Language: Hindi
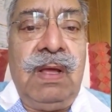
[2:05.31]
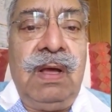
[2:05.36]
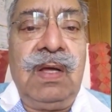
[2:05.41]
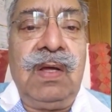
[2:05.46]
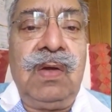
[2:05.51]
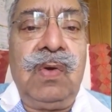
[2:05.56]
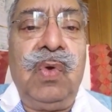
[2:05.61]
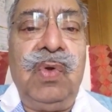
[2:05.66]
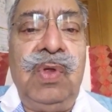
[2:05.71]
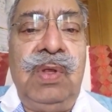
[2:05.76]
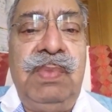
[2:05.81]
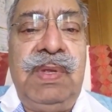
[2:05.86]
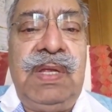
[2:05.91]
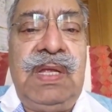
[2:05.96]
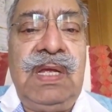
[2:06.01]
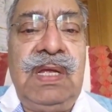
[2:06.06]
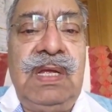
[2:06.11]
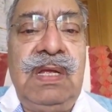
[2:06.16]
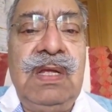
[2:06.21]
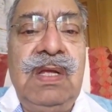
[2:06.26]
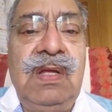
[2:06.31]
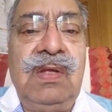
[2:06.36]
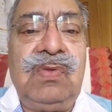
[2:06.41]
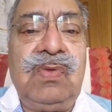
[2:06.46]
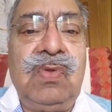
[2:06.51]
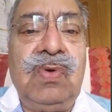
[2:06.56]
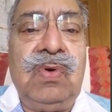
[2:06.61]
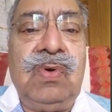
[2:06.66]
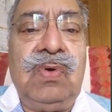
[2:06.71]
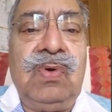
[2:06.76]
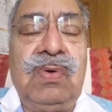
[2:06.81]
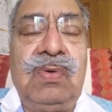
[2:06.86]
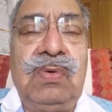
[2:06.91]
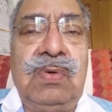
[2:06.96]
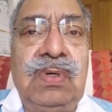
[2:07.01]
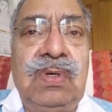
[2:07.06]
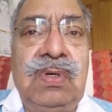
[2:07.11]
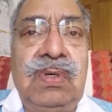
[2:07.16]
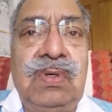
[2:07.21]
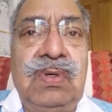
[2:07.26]
अगर हुई भी है तो
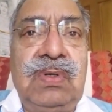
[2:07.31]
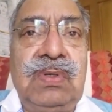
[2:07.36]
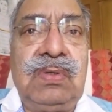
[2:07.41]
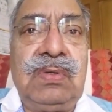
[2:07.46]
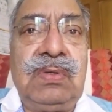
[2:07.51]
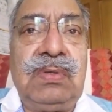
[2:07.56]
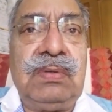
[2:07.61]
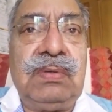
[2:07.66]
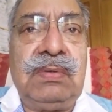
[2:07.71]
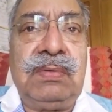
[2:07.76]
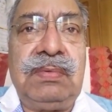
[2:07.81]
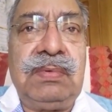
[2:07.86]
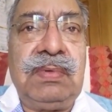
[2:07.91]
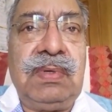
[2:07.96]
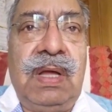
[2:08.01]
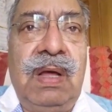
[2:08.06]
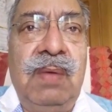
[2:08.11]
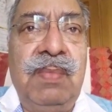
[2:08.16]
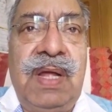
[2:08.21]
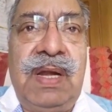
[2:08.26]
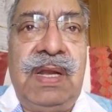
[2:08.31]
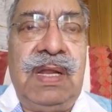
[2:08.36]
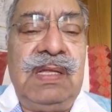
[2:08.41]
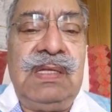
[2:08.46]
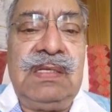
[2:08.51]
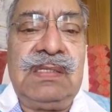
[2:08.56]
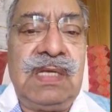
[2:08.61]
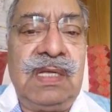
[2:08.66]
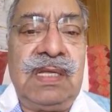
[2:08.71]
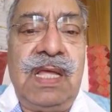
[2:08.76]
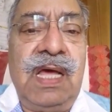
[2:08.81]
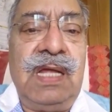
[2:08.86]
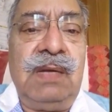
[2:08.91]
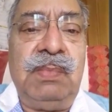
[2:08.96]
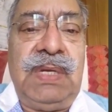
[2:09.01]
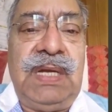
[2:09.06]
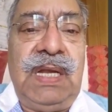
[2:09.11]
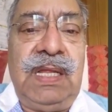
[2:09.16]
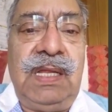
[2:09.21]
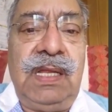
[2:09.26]
आ, हमारे संज्ञान
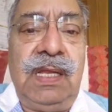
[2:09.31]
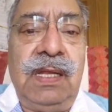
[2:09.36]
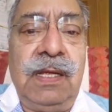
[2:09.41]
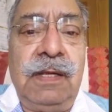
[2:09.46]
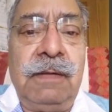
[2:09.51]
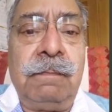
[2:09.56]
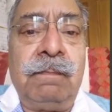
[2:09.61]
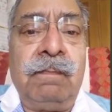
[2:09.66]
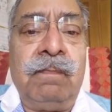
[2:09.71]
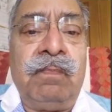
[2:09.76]
में नहीं है